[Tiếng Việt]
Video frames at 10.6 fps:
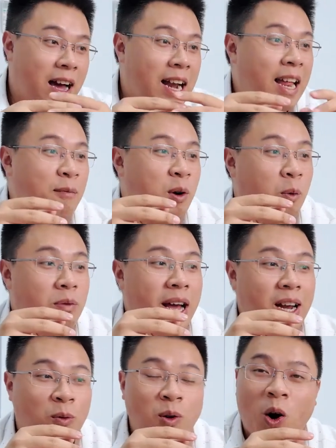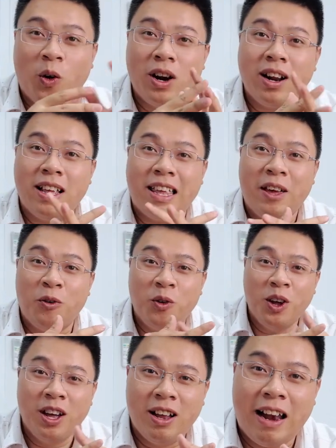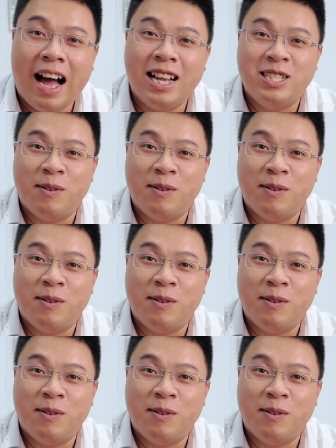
anh em cũng lên ủng hộ rất là nhiều Like,